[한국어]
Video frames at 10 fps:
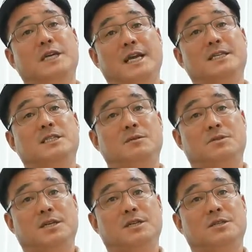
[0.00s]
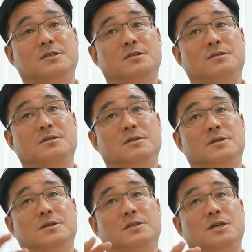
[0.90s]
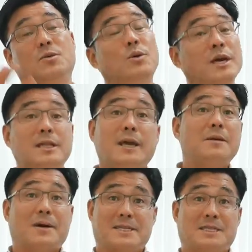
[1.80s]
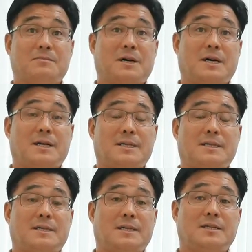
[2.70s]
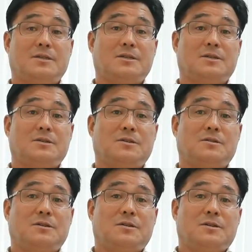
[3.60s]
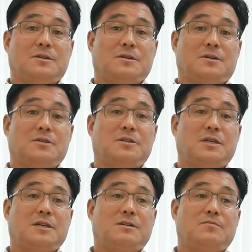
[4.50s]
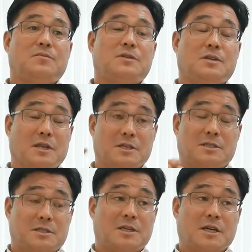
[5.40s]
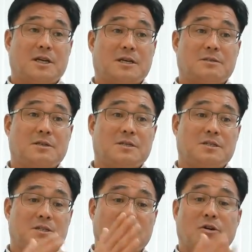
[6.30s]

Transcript: 우리 자이링스 입장에서는 자 고객이 되게 많지만 예를 들어서 어떻게 예, 제가 아까 예를